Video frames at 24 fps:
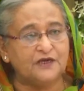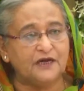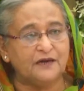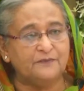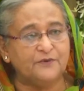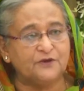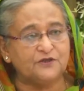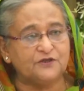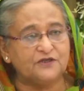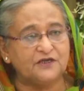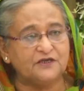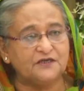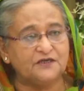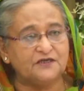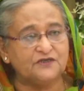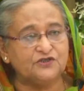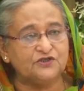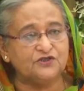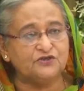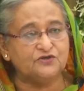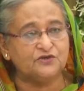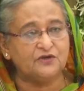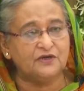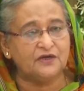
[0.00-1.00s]
নিরাপত্তা
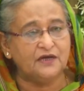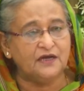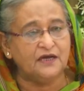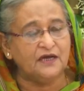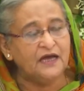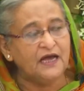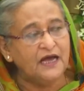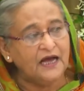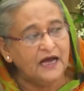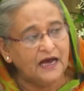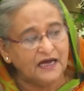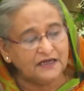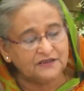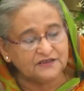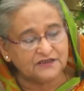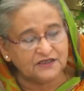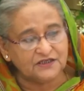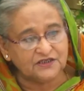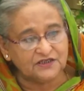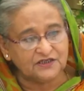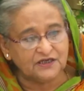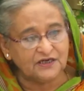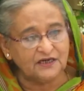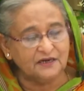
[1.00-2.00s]
নিশ্চিত করা আজকে
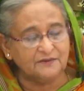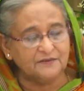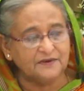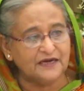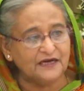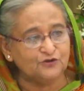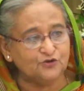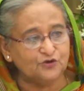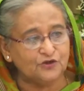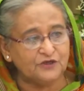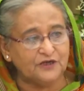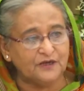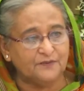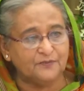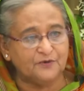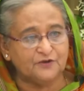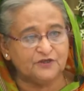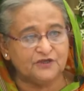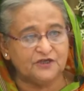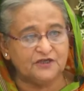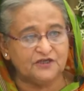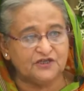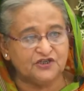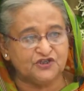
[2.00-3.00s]
ইনশাল্লাহ আমরা খাদ্য
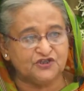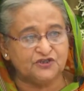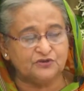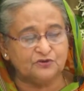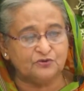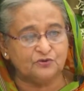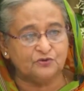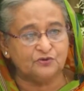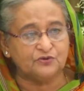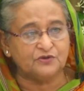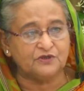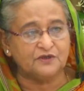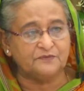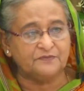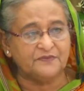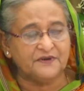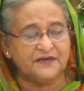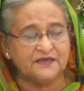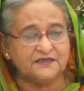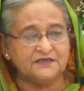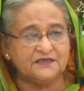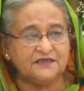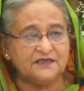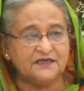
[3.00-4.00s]
নিরাপত্তা নিশ্চিত করতে
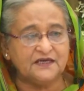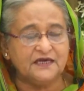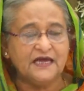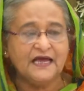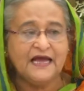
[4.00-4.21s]
পেরেছি